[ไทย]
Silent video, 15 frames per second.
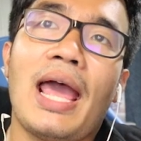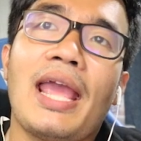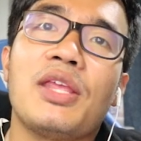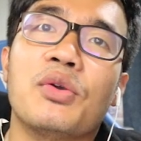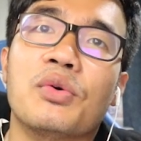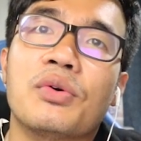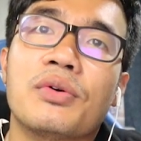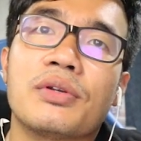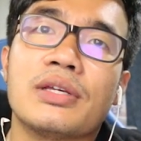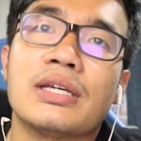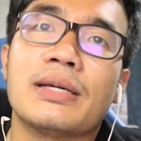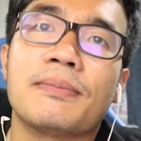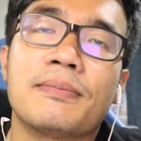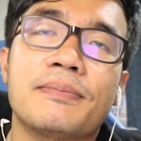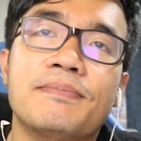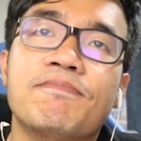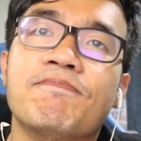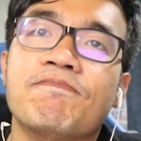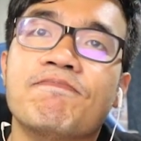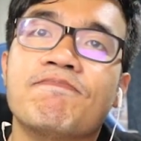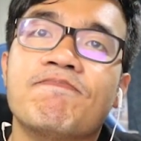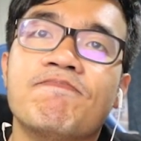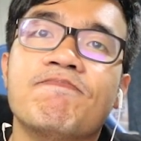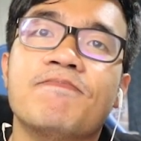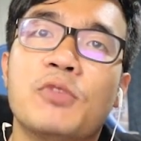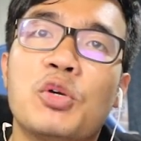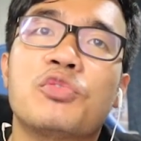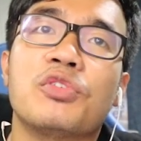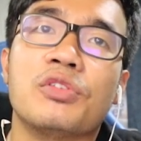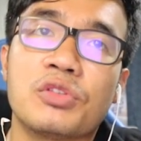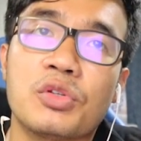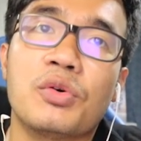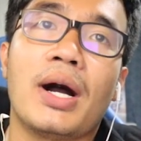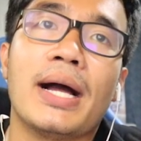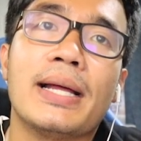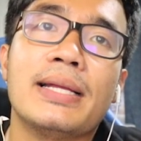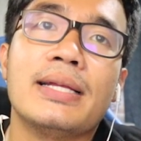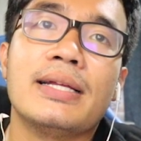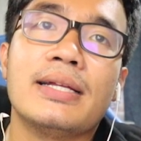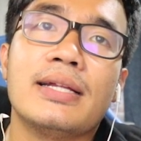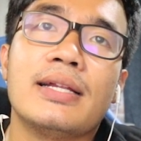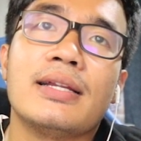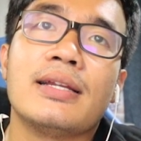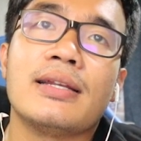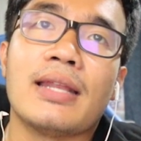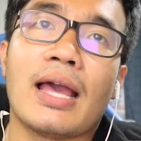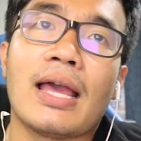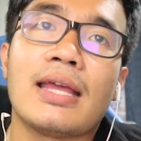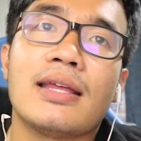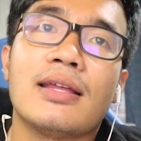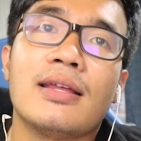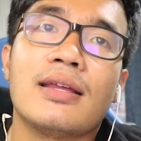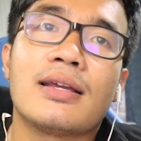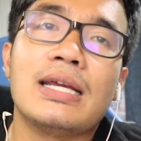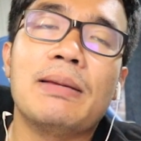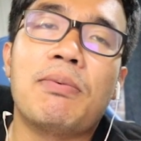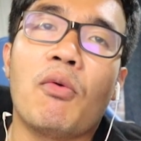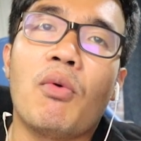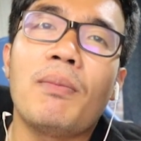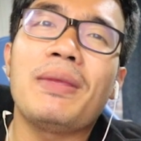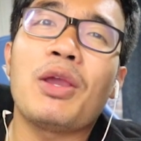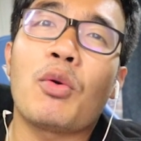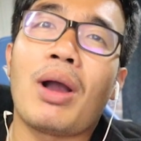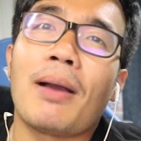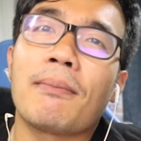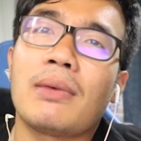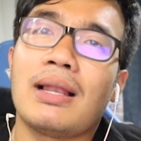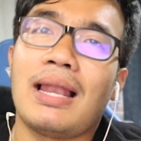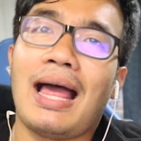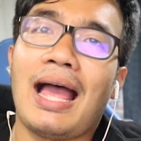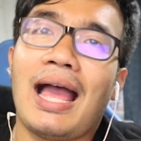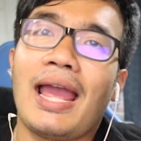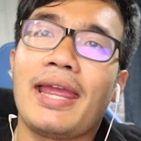ได้อยู่นะครับโดยส่วนตัวนะคือผมว่ามีความคล้า